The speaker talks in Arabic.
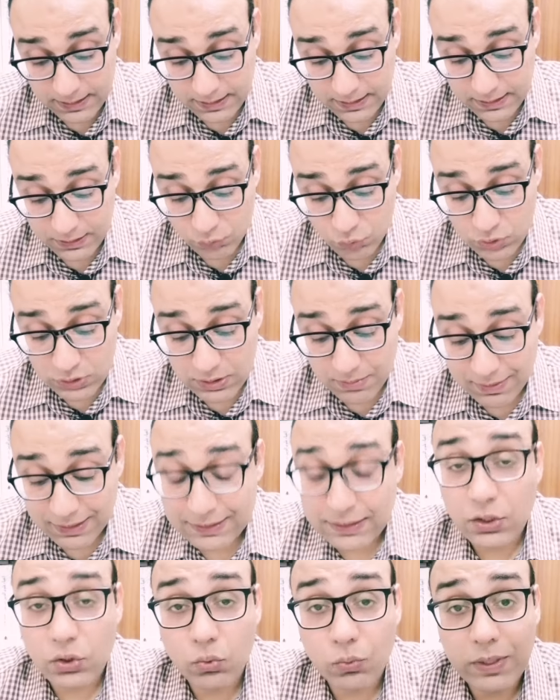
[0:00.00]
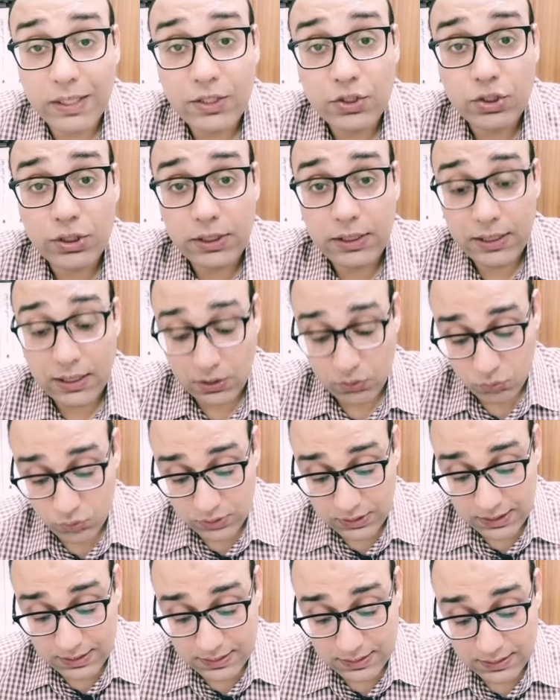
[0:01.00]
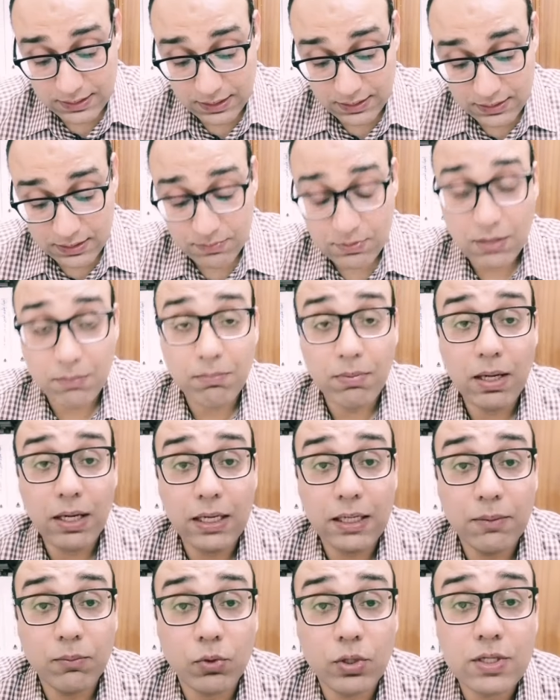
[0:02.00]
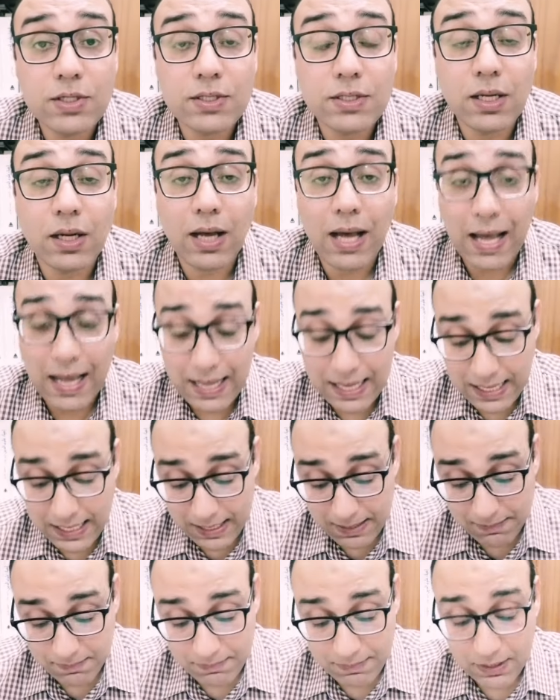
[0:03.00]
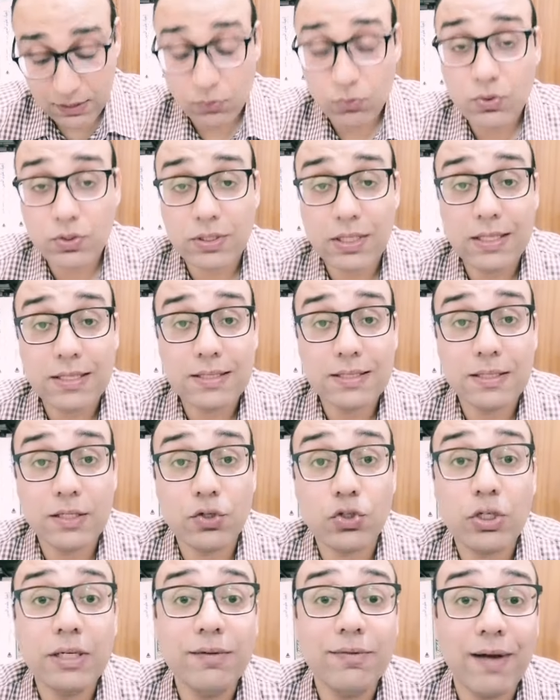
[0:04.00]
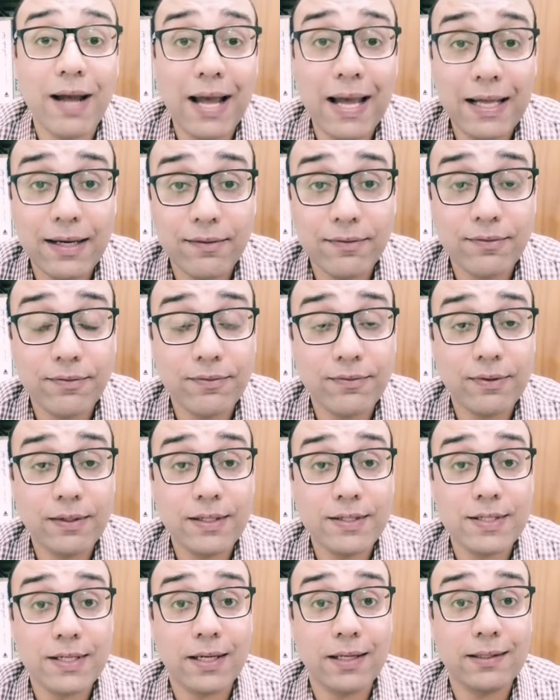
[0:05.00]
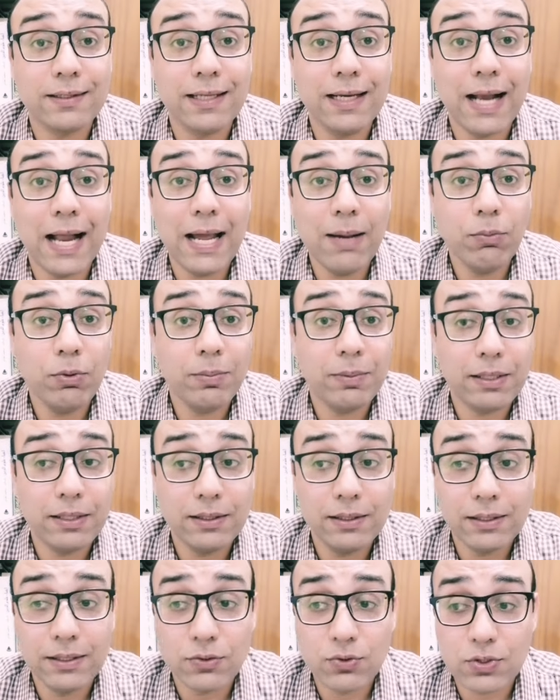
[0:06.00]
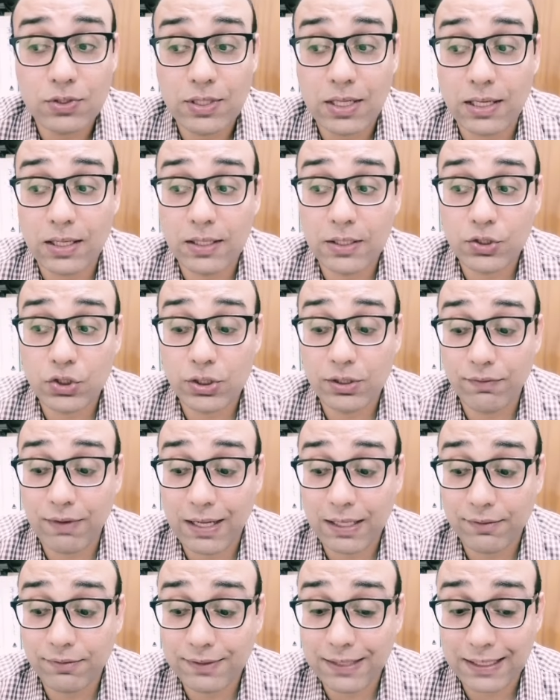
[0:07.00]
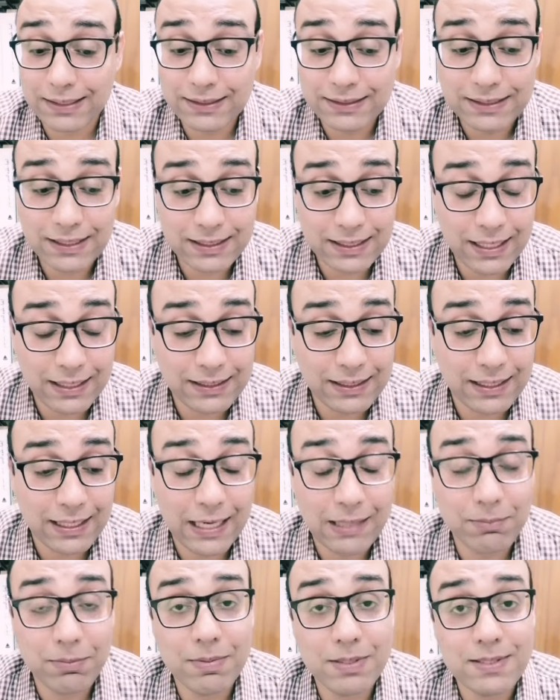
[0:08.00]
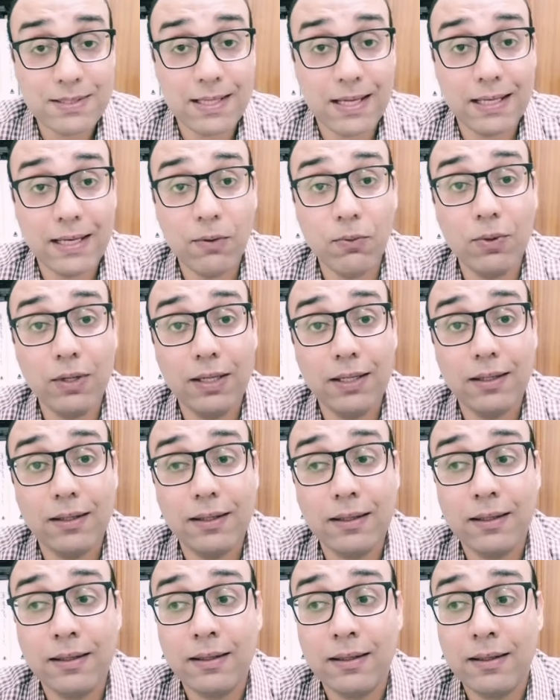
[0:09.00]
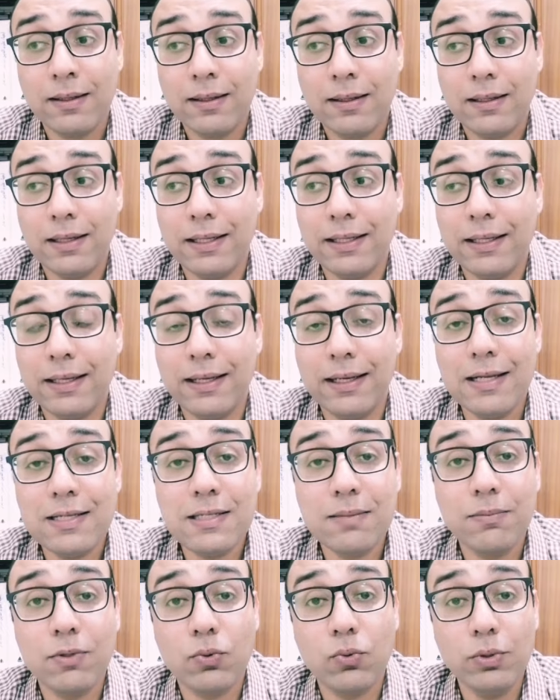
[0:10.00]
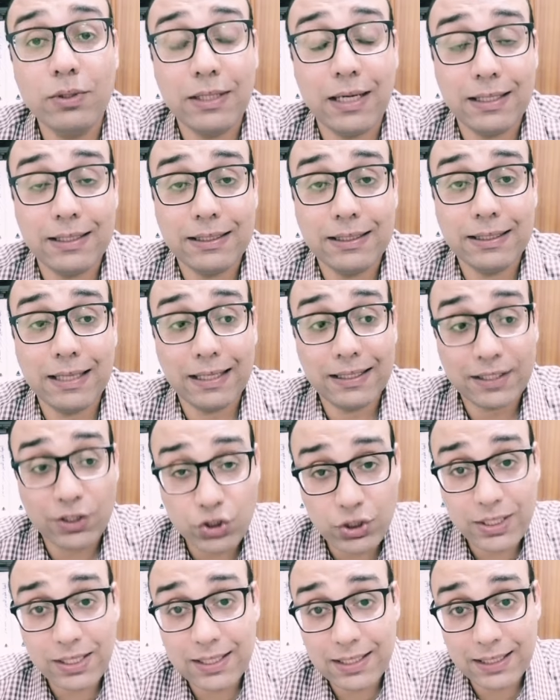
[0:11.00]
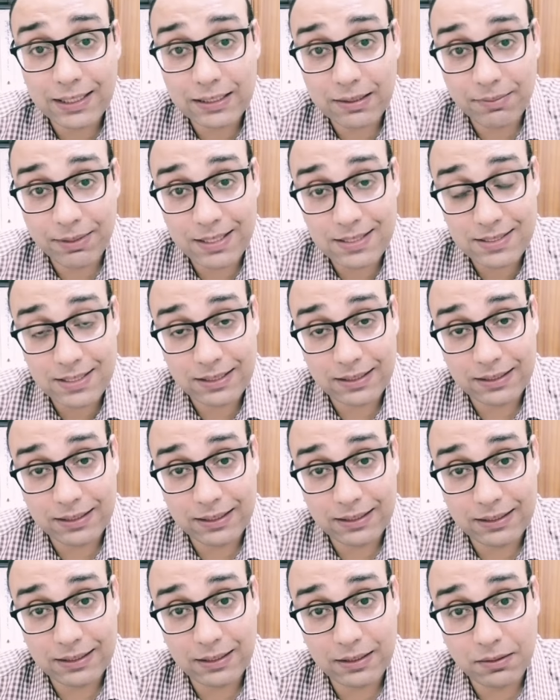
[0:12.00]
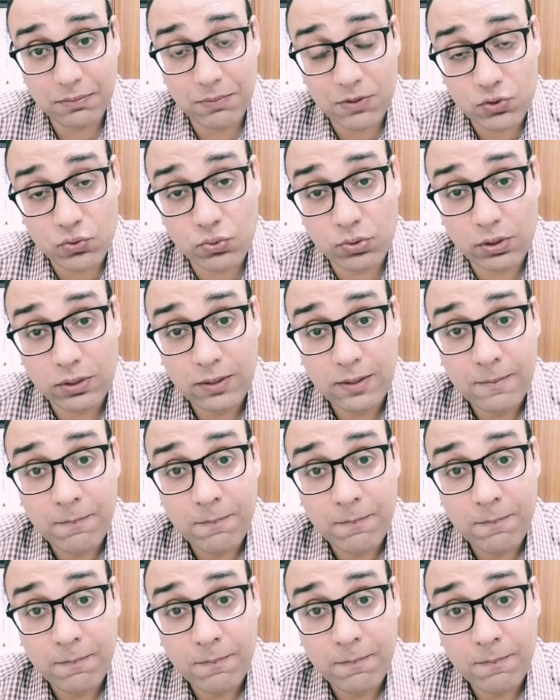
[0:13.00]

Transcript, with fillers: آه، الاستاذ مجد النويشي الاستاذ عصام صباحي منسق عام الاستاذ شريف عارف آه، سكرتير عام يمكن الاستاذ شريف عارف تحديدا يعني انا حابب بس انوه لان لازم يكون يعني يعني تشكيل اللجنه بهذا المنظور